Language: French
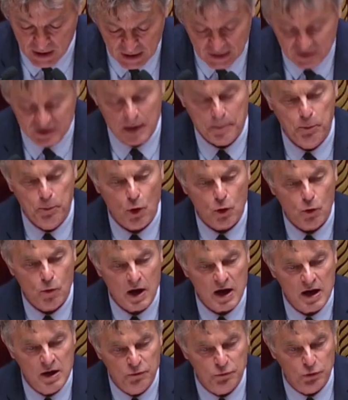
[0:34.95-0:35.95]
C'est
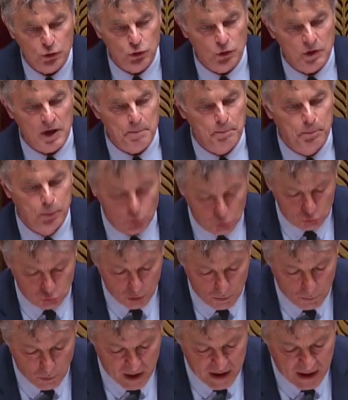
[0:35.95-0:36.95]
pourquoi il faut donner plus de
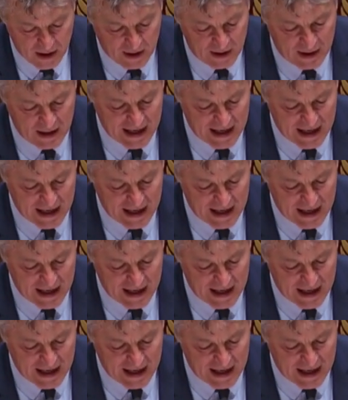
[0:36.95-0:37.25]
moyens